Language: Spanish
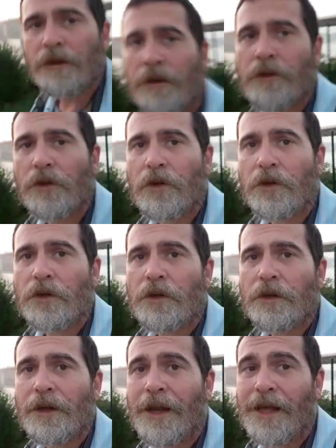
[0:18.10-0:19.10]

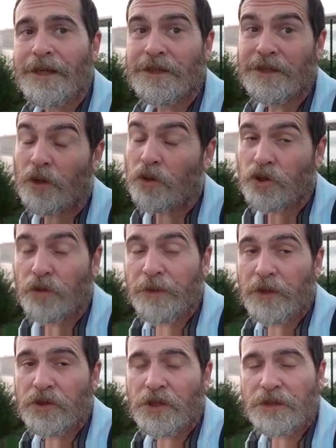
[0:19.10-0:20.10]
son las 8
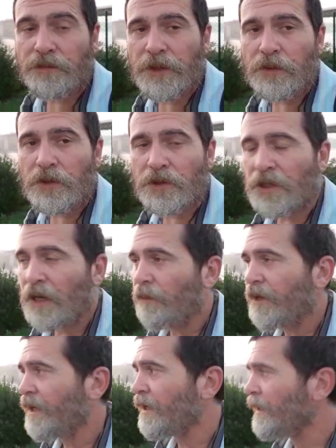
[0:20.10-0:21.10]
menos 3 minutos de la
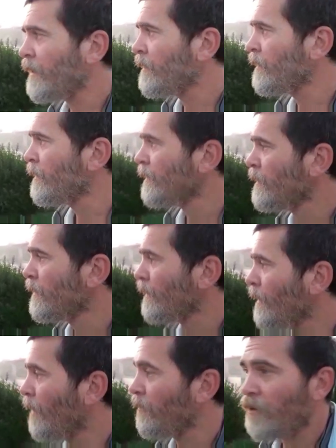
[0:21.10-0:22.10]
mañana.
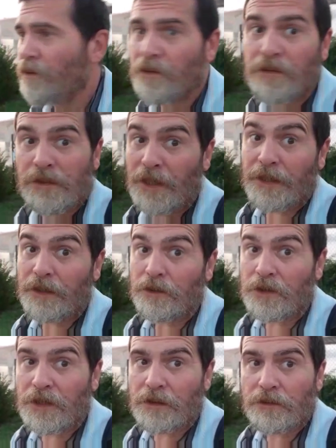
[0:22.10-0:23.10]
Ha habido una
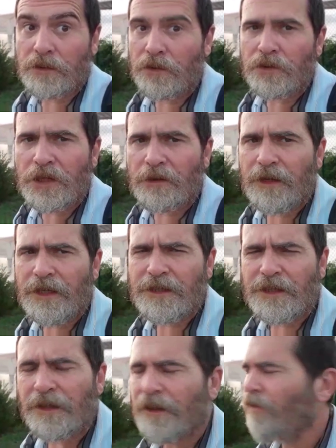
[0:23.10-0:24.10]
anécdota, no encontraba las
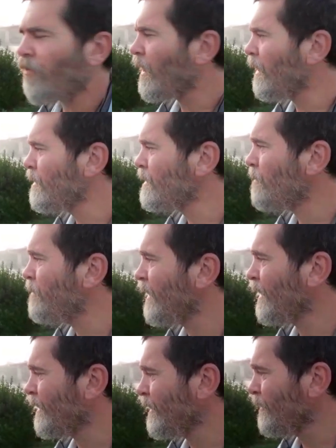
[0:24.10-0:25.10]
credenciales de
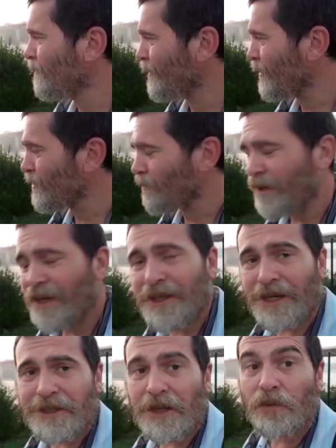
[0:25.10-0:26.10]
peregrino, por eso me he
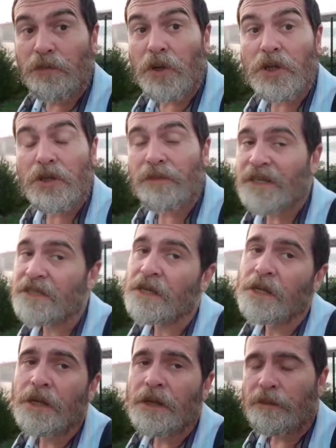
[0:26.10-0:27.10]
retrasado un poquito más.
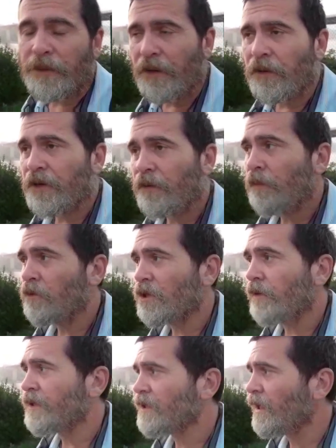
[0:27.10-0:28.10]
Pero bueno, vamos
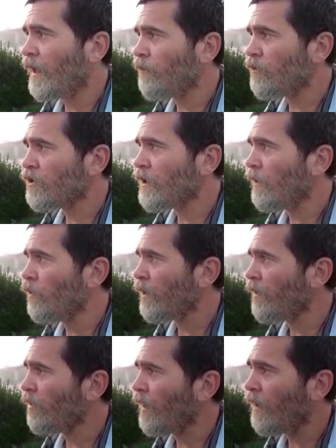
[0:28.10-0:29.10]
a ver si llegamos a
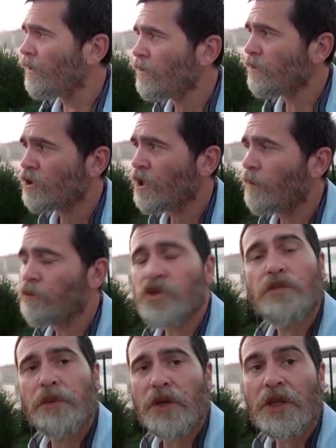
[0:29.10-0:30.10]
Lourenzá o nos quedamos
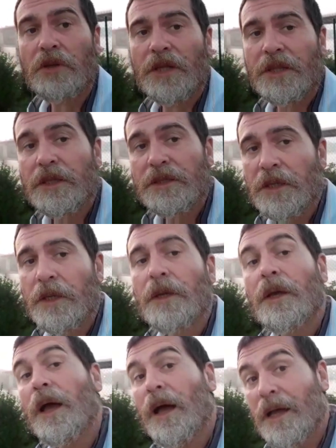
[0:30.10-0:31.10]
un poquito antes.
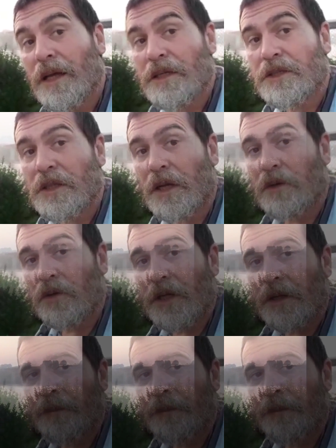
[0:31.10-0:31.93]
Hasta ahora.